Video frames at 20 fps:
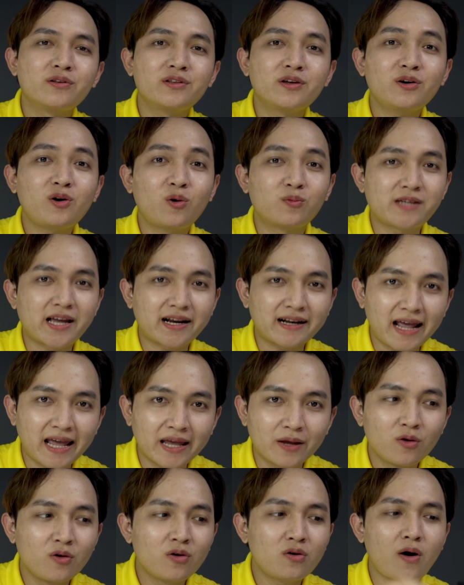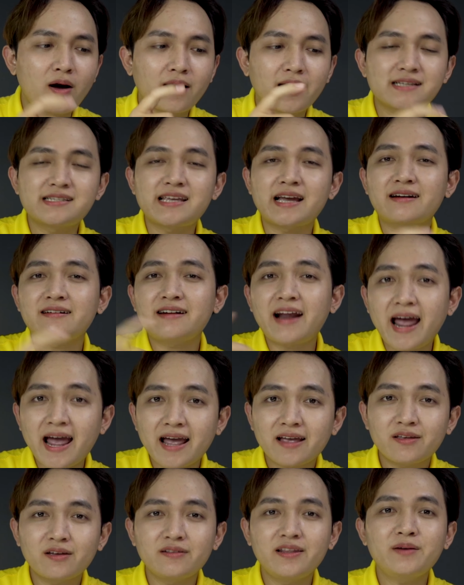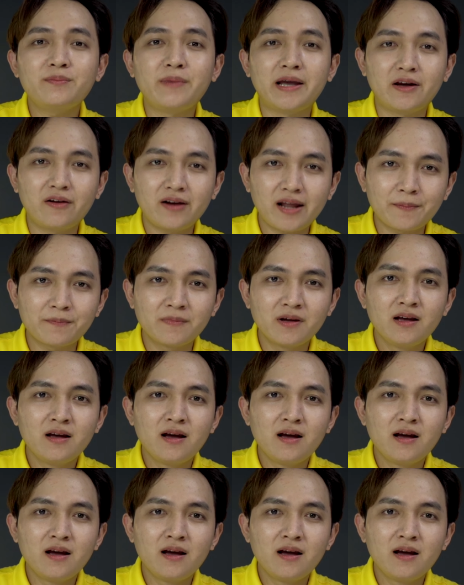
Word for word: cho cục sạc này hoặc là sạc ra cho thiết bị của anh em.